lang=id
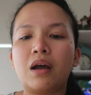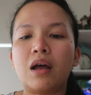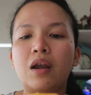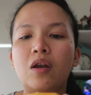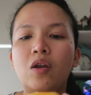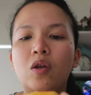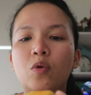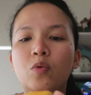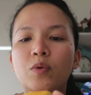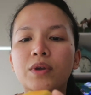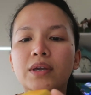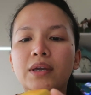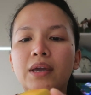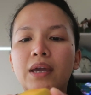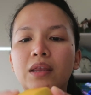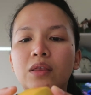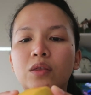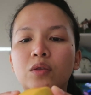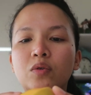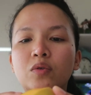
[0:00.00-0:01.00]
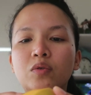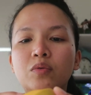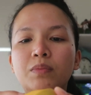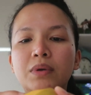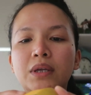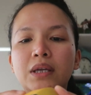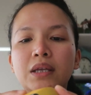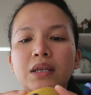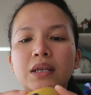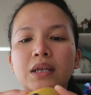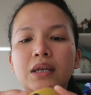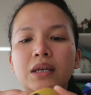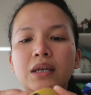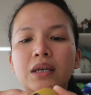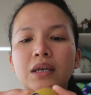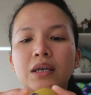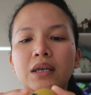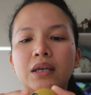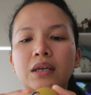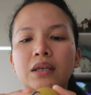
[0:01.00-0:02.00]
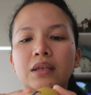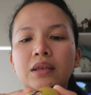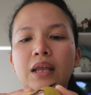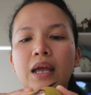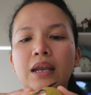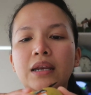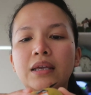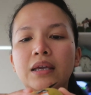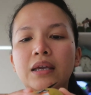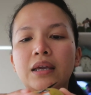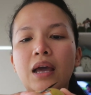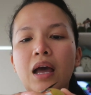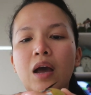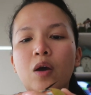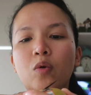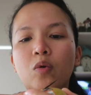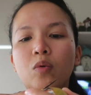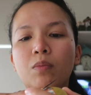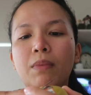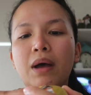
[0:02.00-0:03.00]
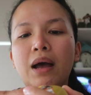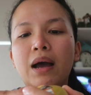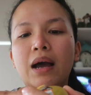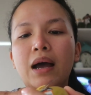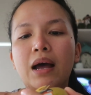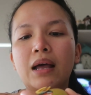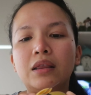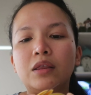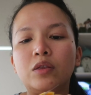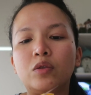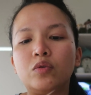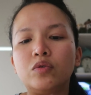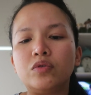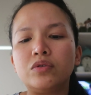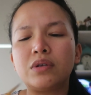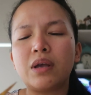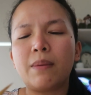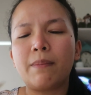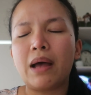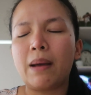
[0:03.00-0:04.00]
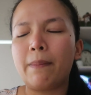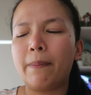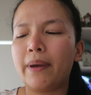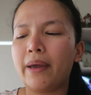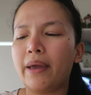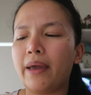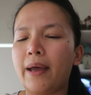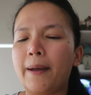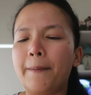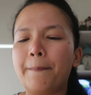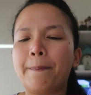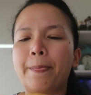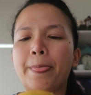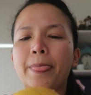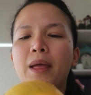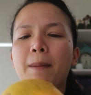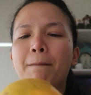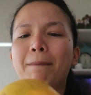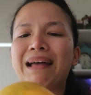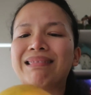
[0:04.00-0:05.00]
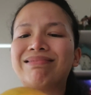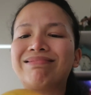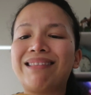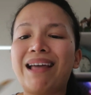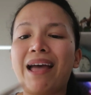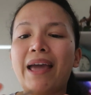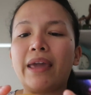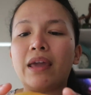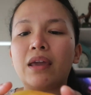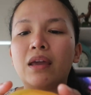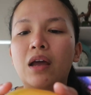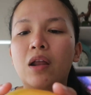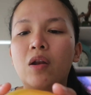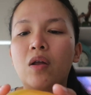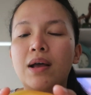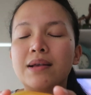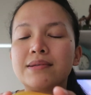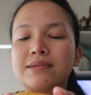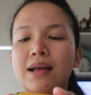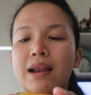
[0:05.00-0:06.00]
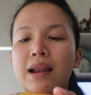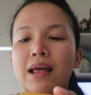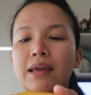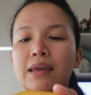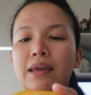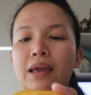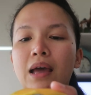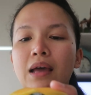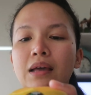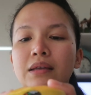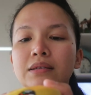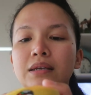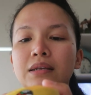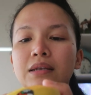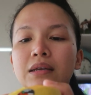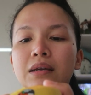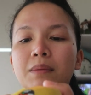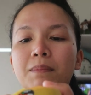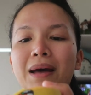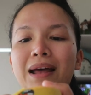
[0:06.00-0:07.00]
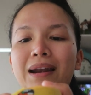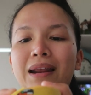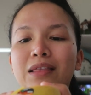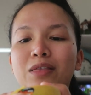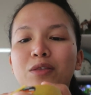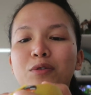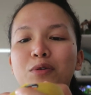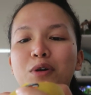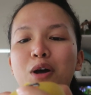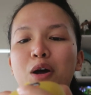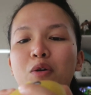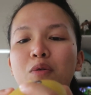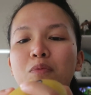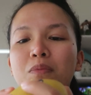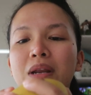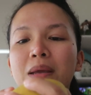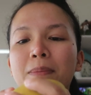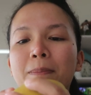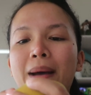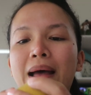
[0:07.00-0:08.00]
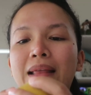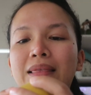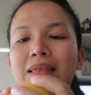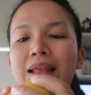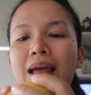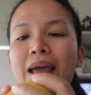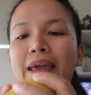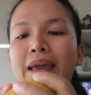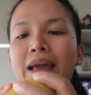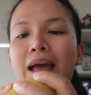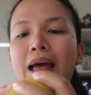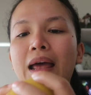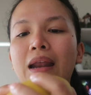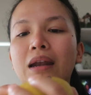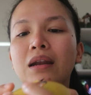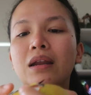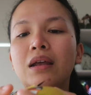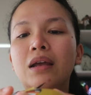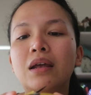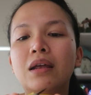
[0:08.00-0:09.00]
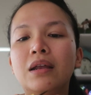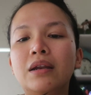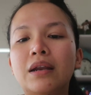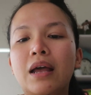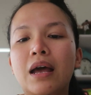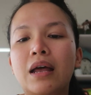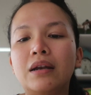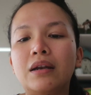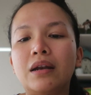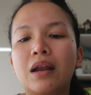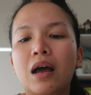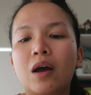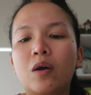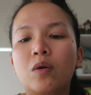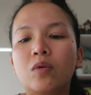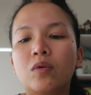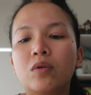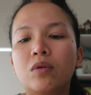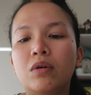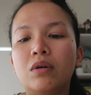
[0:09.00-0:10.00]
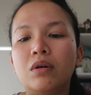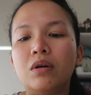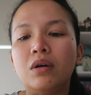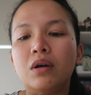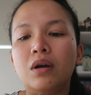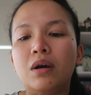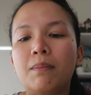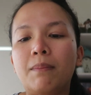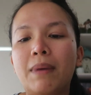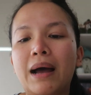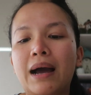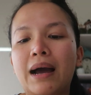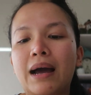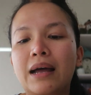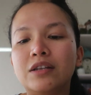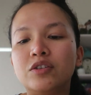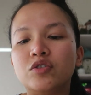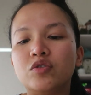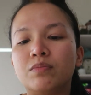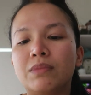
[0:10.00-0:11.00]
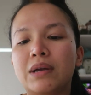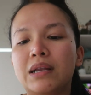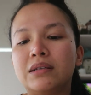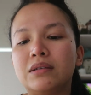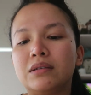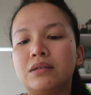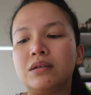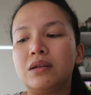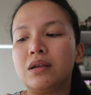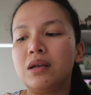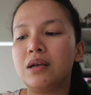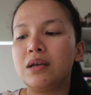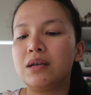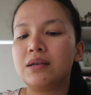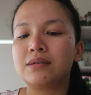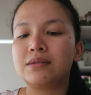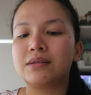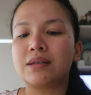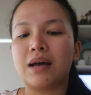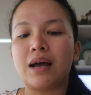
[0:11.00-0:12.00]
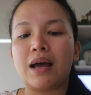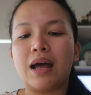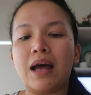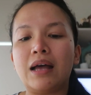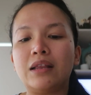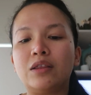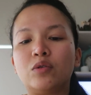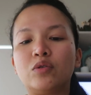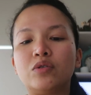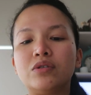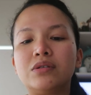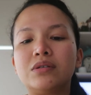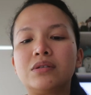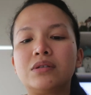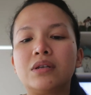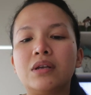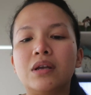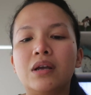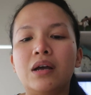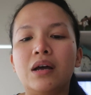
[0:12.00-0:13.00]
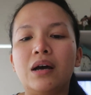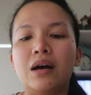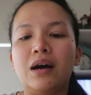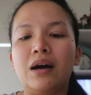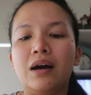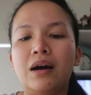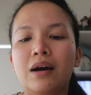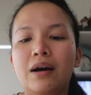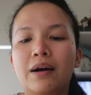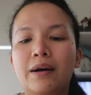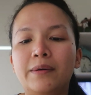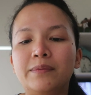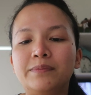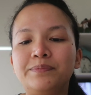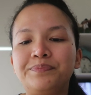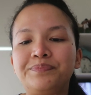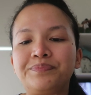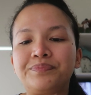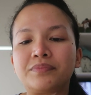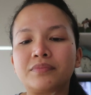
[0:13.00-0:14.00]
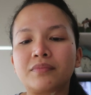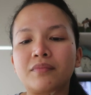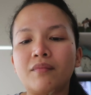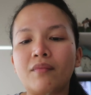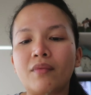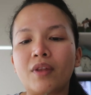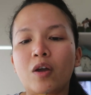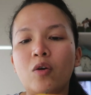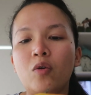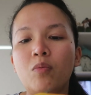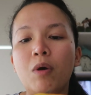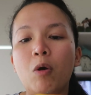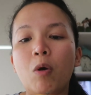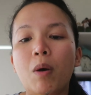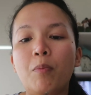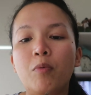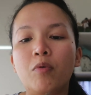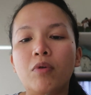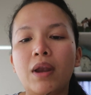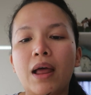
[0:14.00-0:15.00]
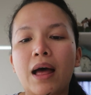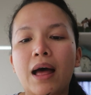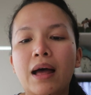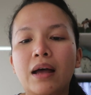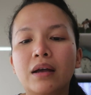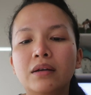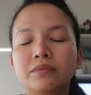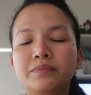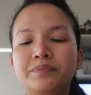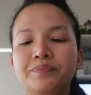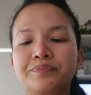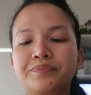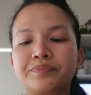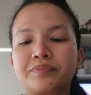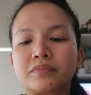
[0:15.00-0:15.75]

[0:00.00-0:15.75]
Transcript: kalau weekend tuh begini tadi aku makan tuh sama apa ya patai kalau nggak salah ya jadi kemarin tuh aku beli patai kan dan aku makan cuman setengah terus um, aku bawa pulang